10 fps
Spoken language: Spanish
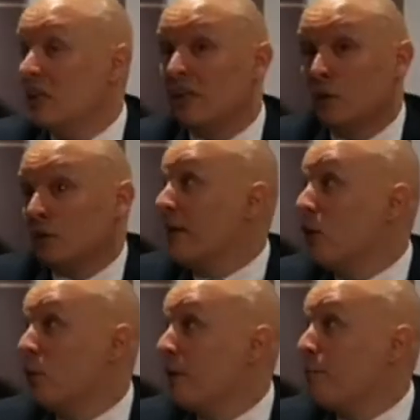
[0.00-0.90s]
Y nos ha
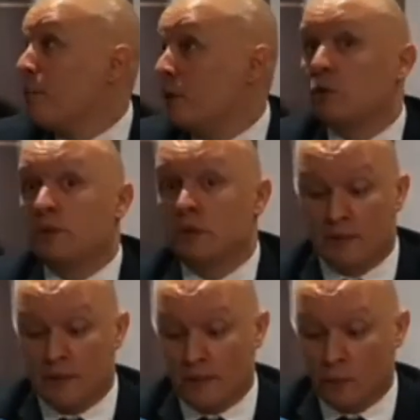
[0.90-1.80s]
ido bien, por tanto los chicos
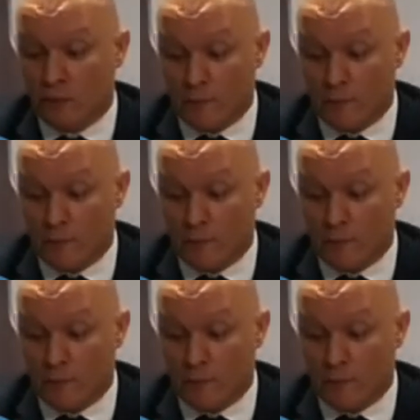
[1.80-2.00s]
de aquí no van